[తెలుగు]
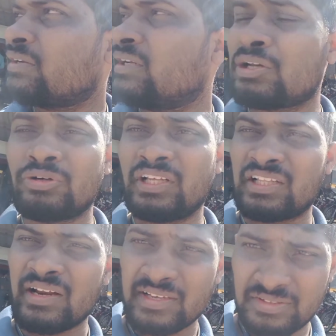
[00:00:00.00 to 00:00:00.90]
కానీ లేకుంటే
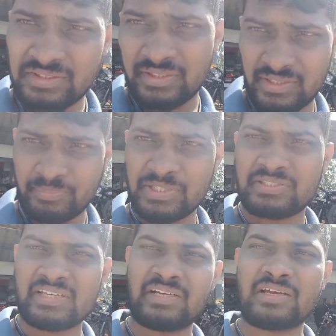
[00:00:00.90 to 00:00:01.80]
ఏదైనా యాక్సెసరీ
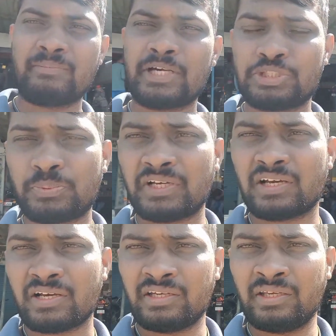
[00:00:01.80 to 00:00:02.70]
మిస్ అయినా
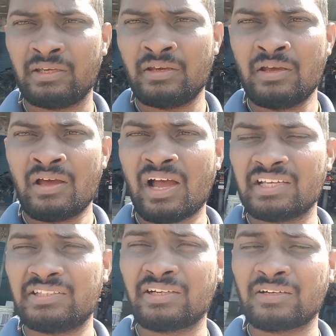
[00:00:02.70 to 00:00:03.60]
మర్చిపోయినా కానీ
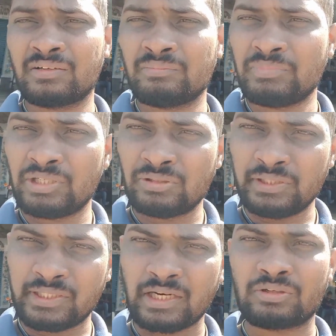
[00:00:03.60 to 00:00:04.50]
ఐదర్ మీరు
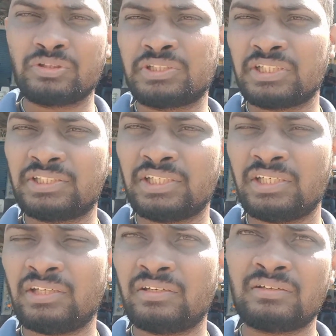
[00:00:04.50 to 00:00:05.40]
ఇక్కడికి వచ్చేసి
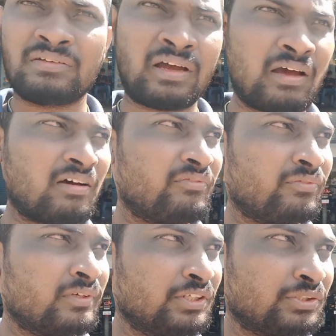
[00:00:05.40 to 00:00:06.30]

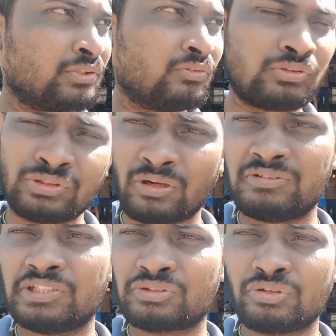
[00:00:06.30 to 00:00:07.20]
ఇష్యూ
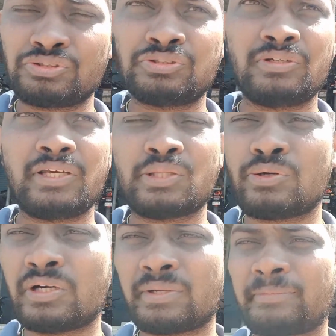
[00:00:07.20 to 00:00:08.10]
సాల్వ్ చేసుకోవచ్చు
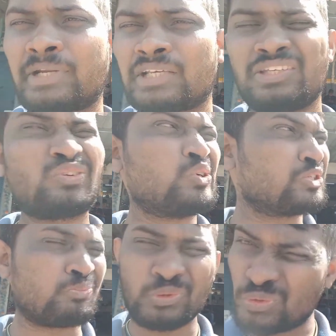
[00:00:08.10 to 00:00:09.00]
లేదు అంటే మనకి
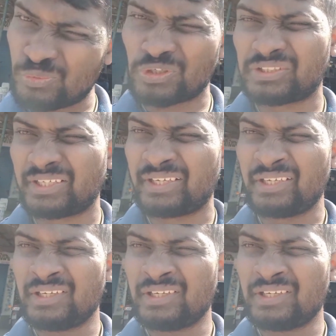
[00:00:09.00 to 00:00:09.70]
ఇంకొంచెం ముందు పోతే